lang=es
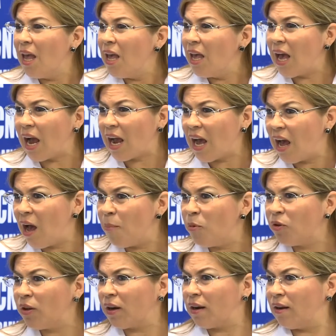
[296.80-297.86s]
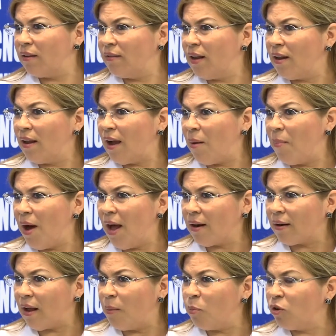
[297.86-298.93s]
acabamos de regresar de
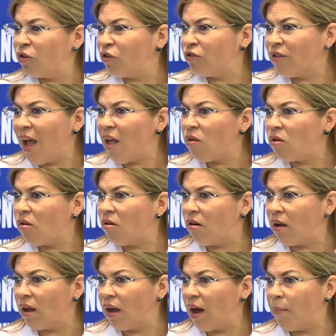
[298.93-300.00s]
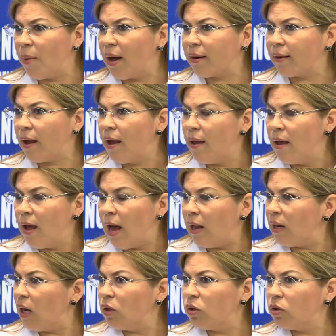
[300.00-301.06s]
Gamarra, hemos estado en Gamarra,
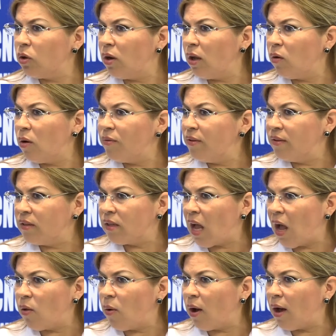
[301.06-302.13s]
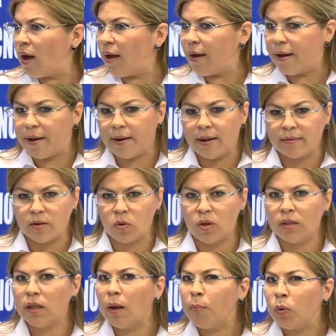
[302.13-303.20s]
Alejandro Toledo ha visitado a, la
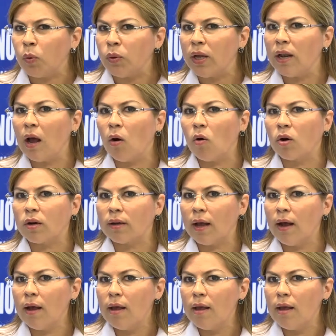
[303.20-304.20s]
señorita Brunella Horna,